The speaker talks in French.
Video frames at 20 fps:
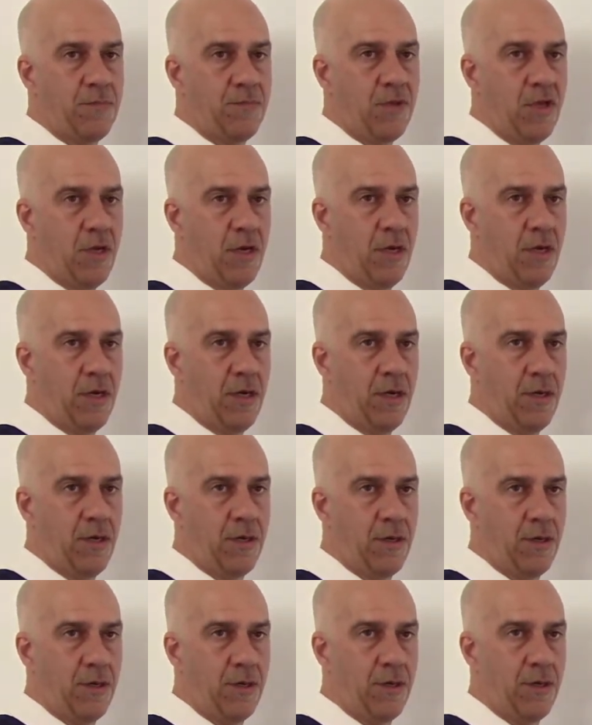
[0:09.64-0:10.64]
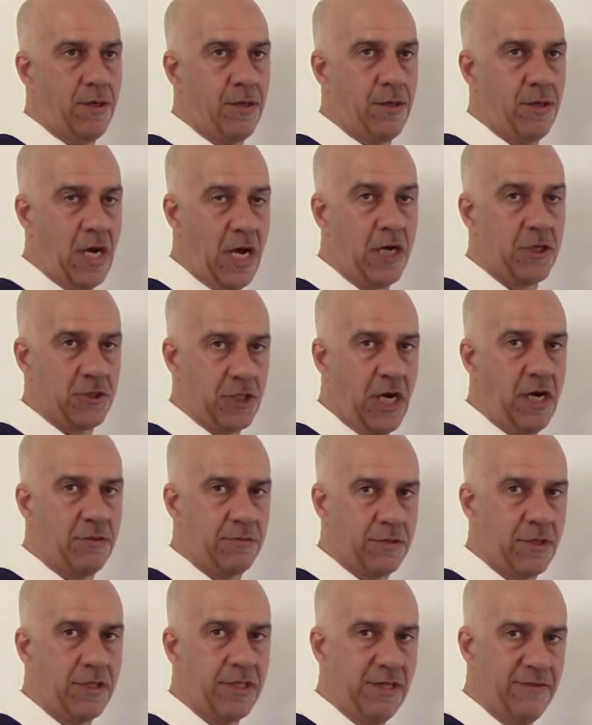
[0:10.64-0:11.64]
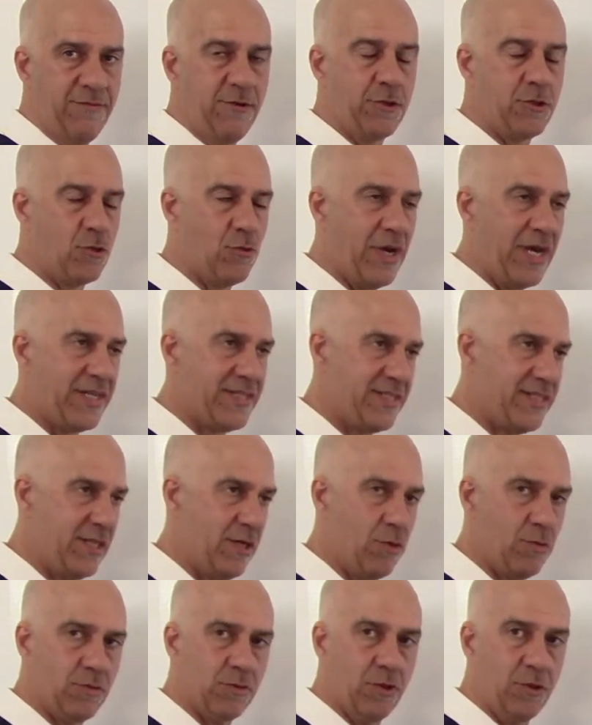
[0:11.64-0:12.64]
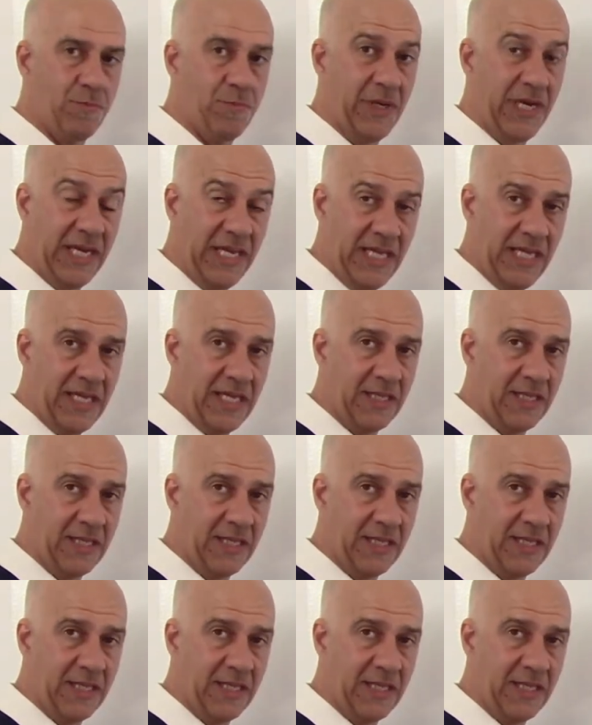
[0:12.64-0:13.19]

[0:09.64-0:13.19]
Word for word: euh, engendrent des fluctuations de prix